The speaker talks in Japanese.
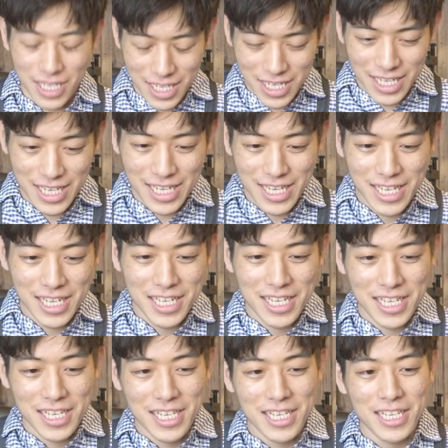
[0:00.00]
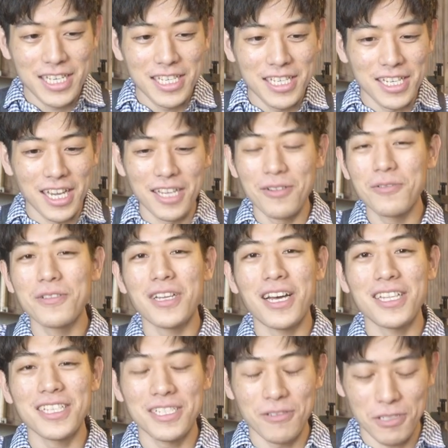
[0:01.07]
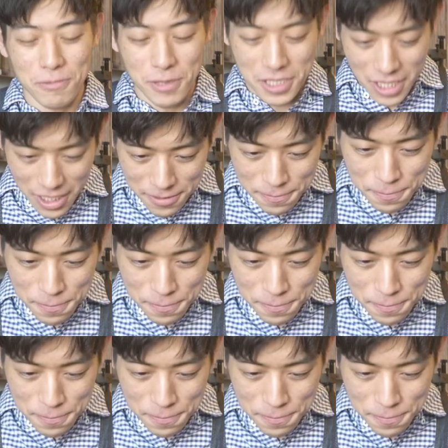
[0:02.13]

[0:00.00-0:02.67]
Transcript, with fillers: り、いやいろんな話をしました。